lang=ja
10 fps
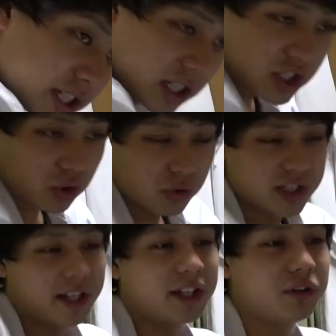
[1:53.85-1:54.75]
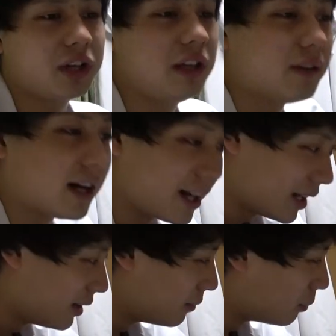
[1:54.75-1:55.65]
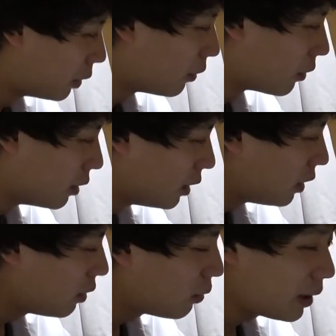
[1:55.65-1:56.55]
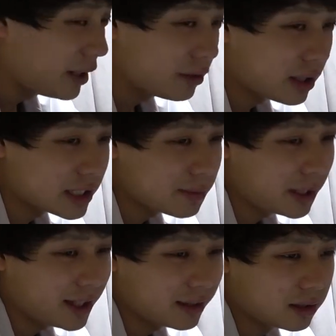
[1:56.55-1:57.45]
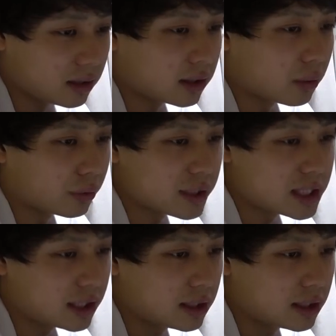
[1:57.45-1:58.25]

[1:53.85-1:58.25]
いつが施行された時にはもう終わりの始まりだったってことさ